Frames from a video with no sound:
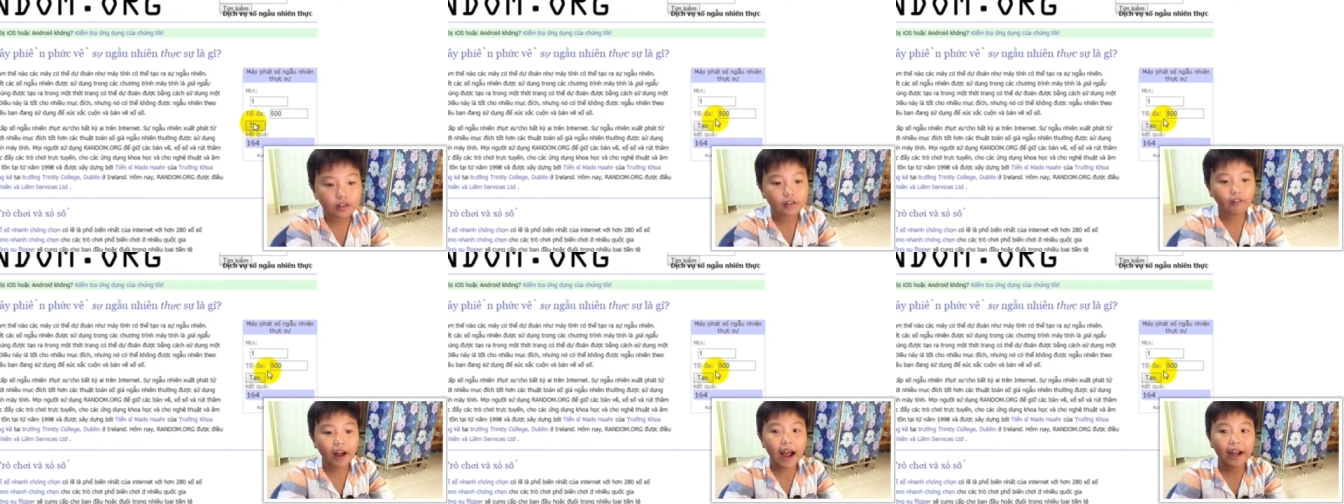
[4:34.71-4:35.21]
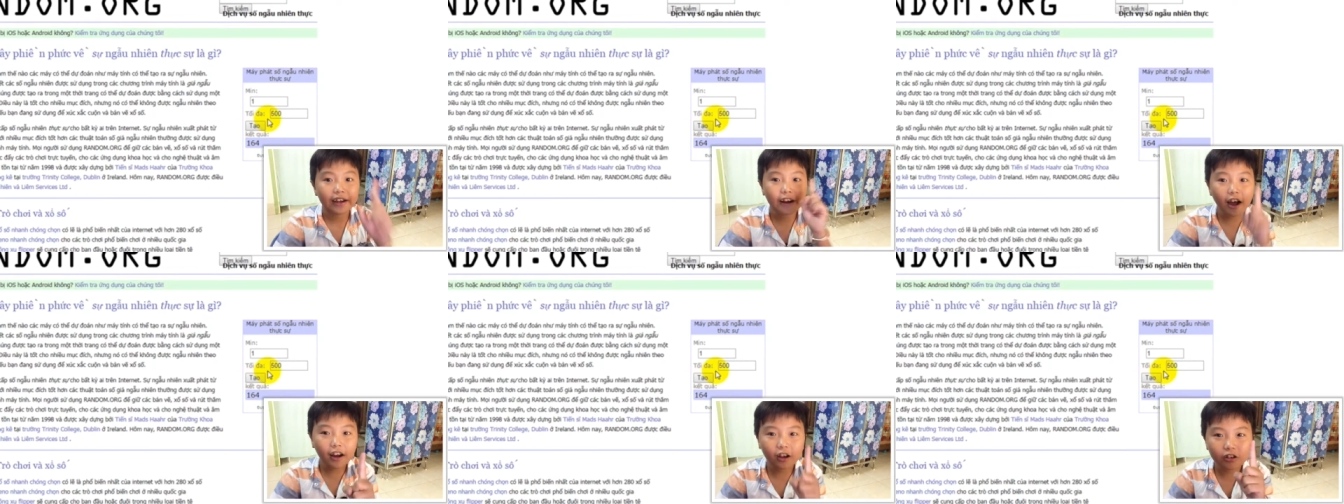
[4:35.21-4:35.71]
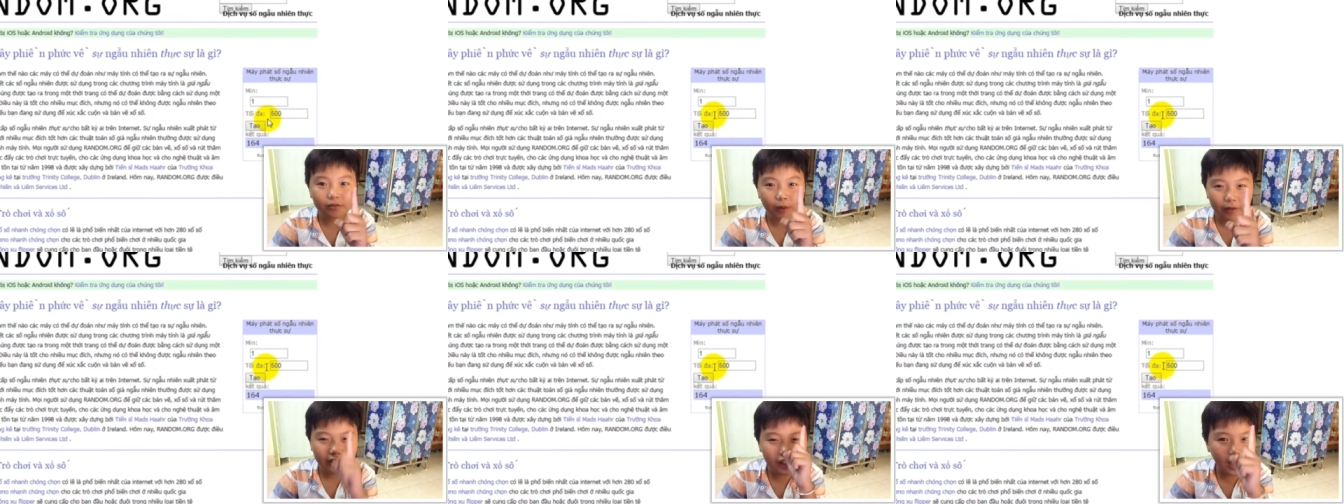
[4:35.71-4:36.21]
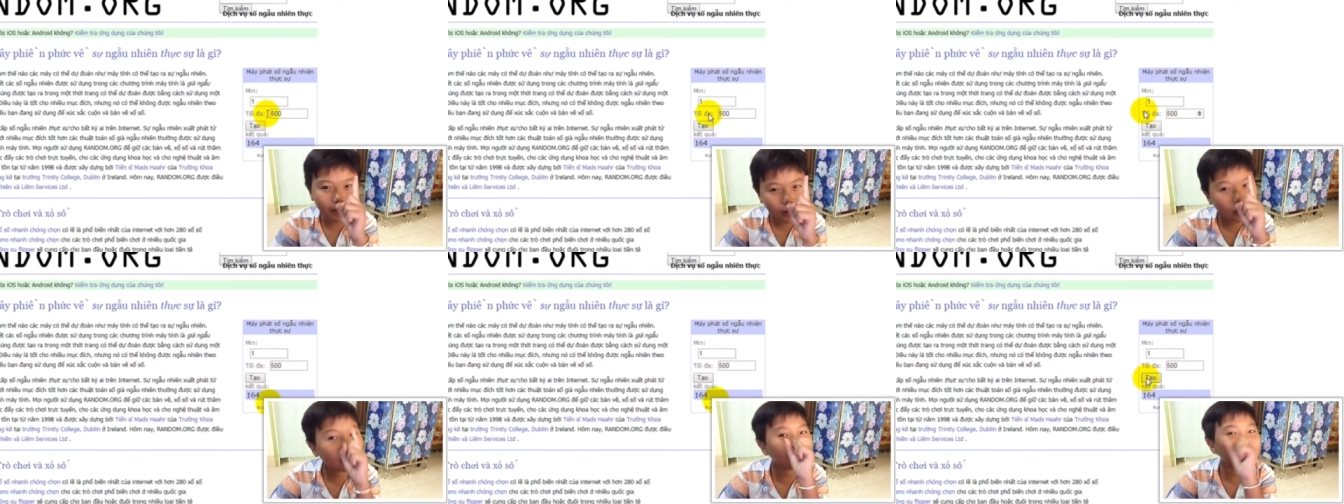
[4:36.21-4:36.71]
Và đó là con một chỉ là một
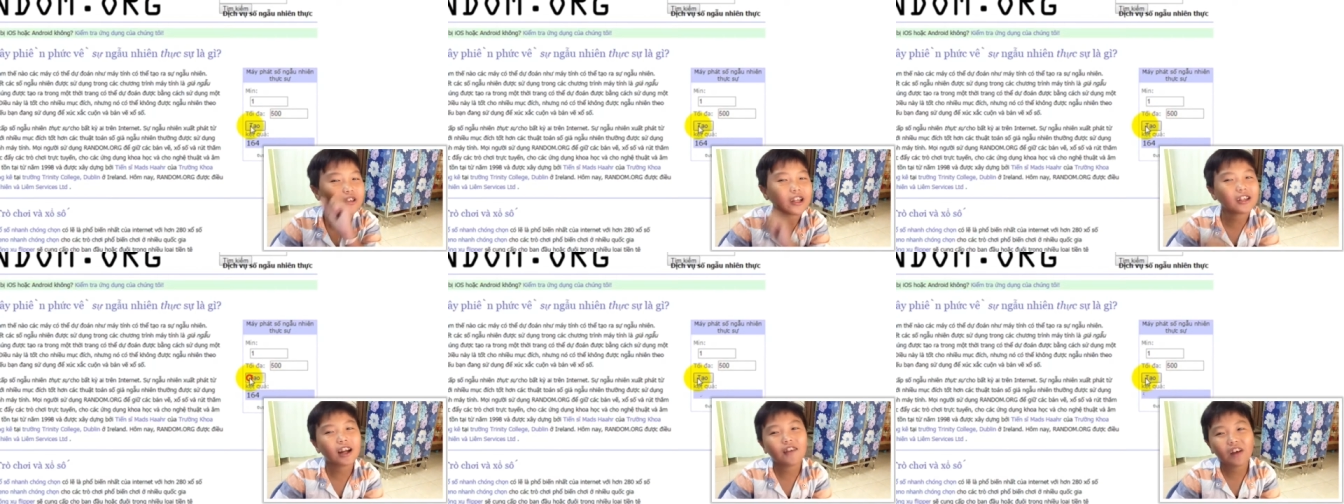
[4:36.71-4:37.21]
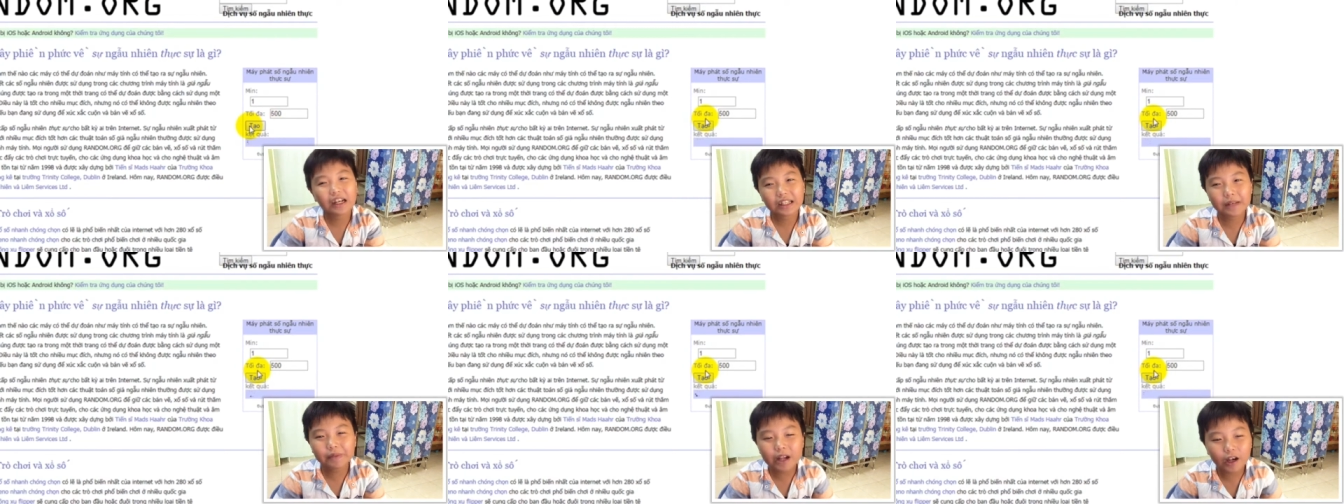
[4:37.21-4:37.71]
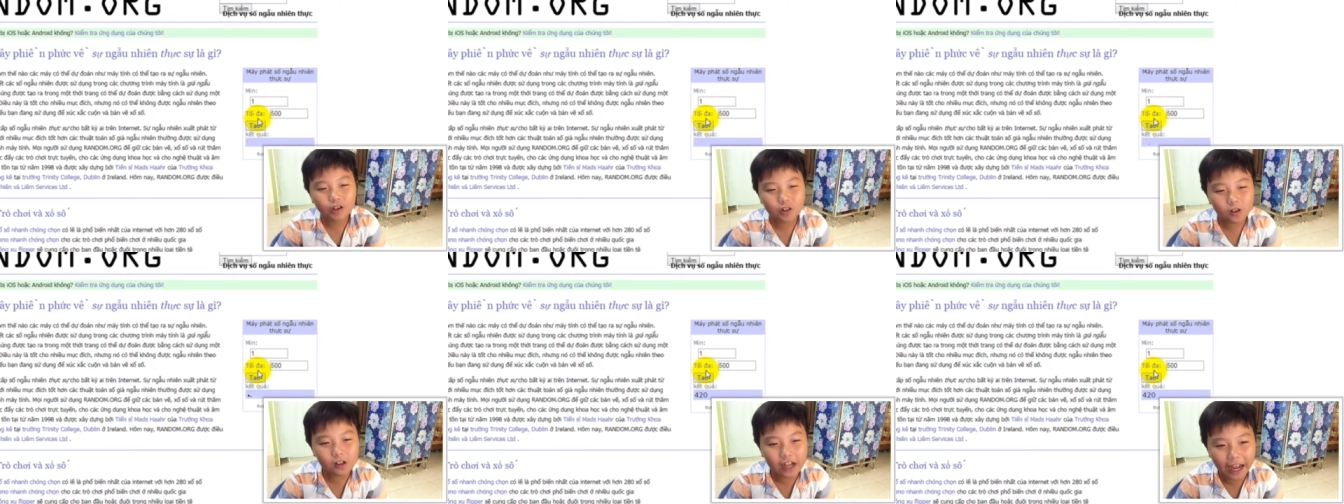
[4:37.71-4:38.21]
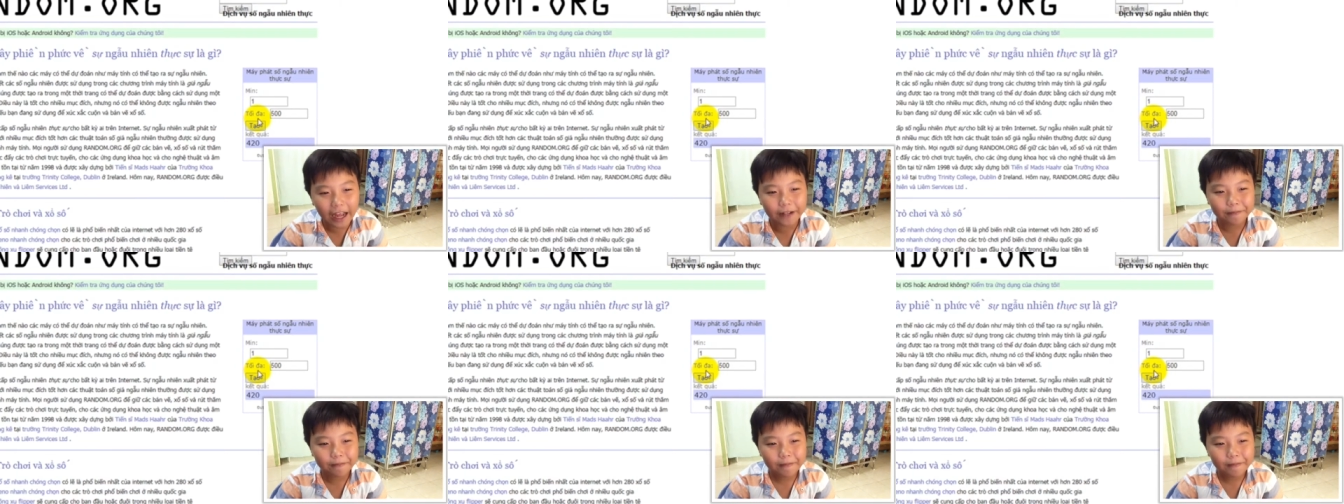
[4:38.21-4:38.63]
con số đầu tiên thôi Và tiếp theo là con số thứ hai